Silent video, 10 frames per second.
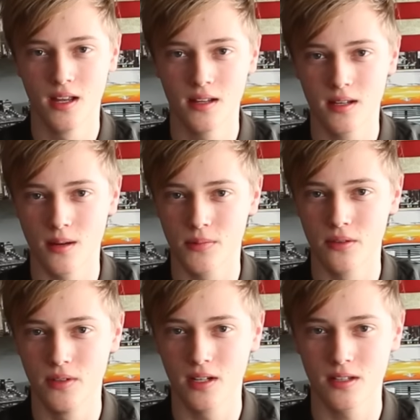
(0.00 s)
ich habe
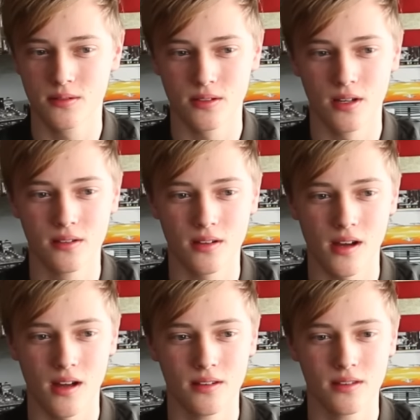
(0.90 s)
dann wirklich so an,
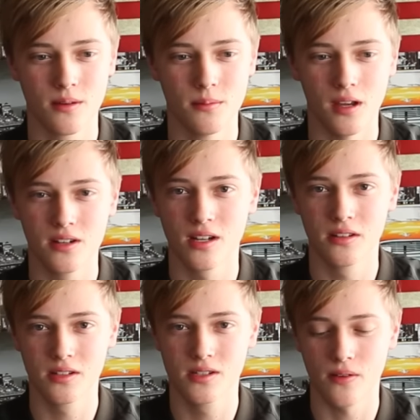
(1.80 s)
an der
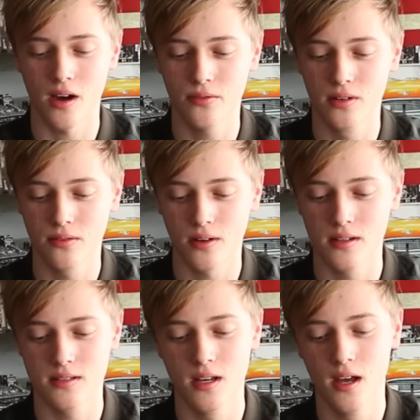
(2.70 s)
Menschheit gezweifelt
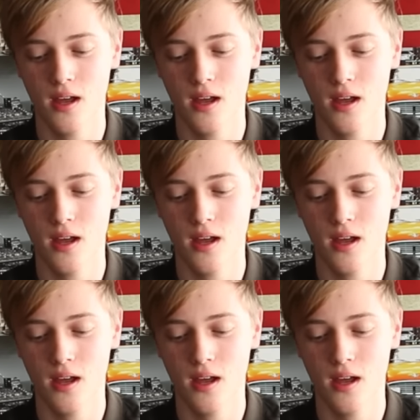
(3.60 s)
quasi.